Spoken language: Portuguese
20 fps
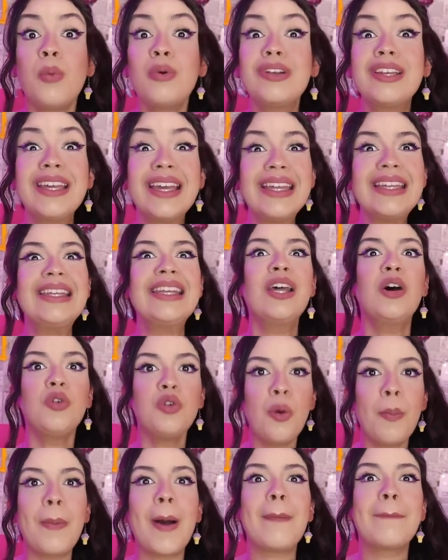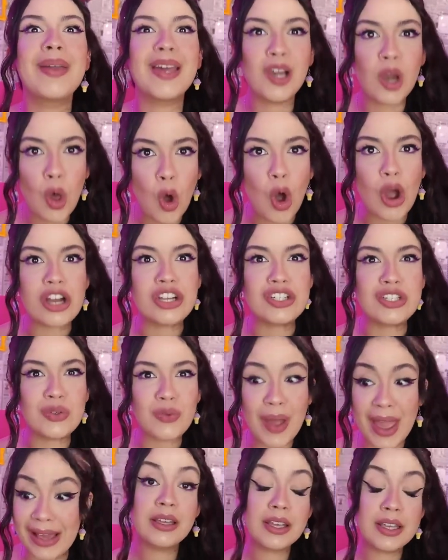por que não no papelote,
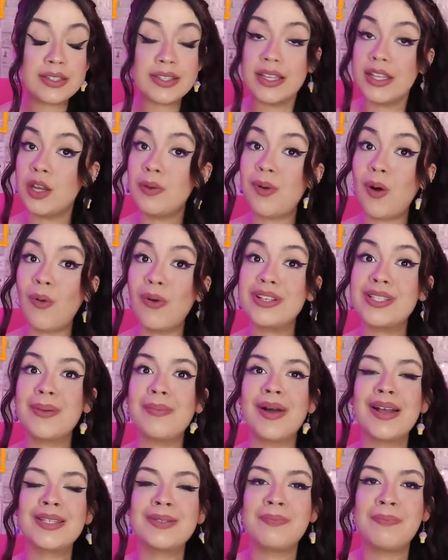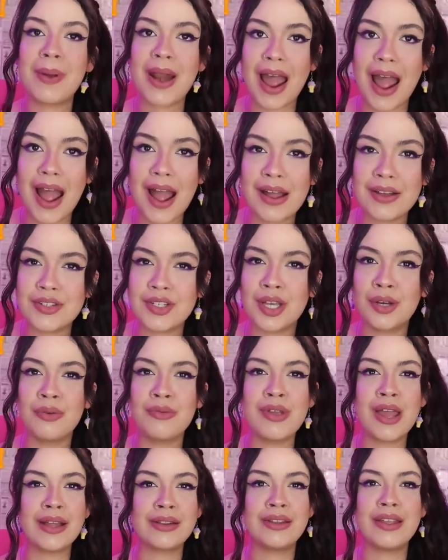não é? Que seria uma coisa mais prática,
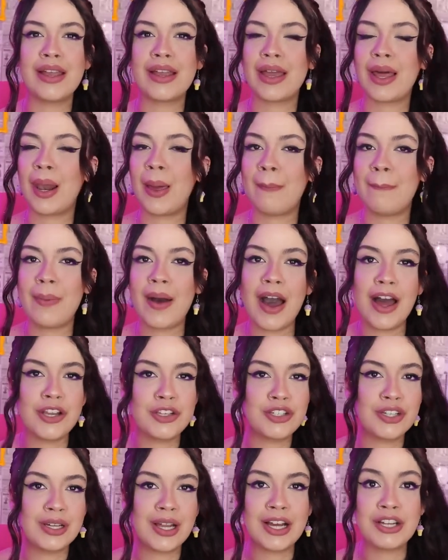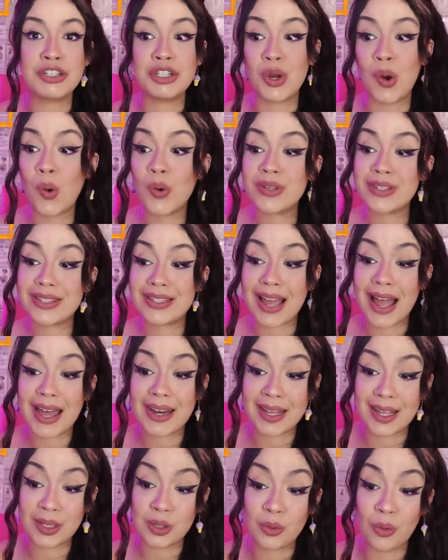não ia ter aquela parte lá de enroscar
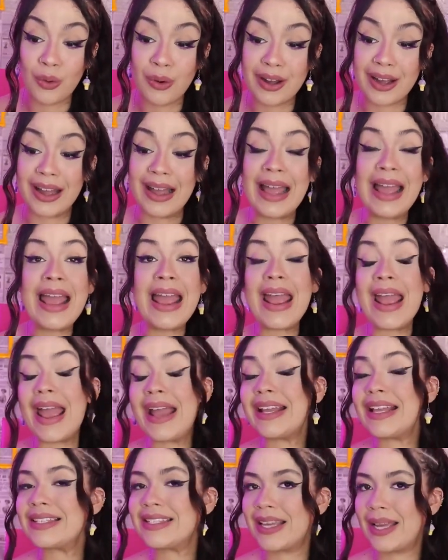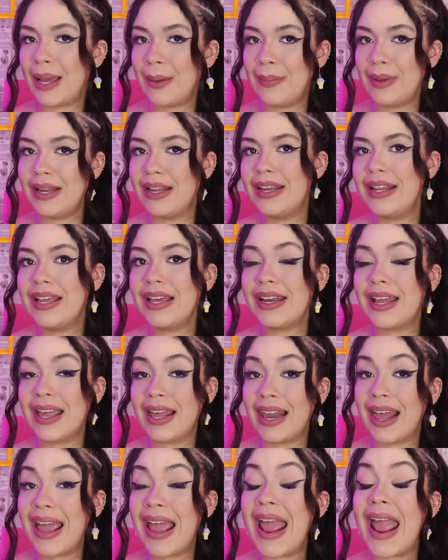na touca. É que essa cabeleireira,
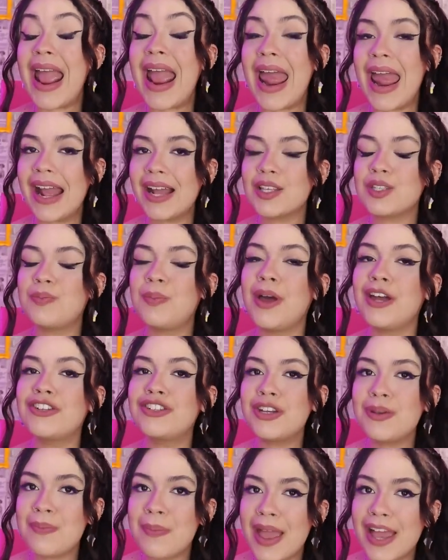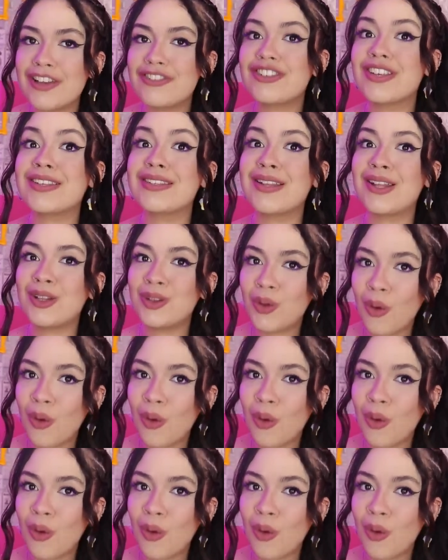ela é expert em mechas na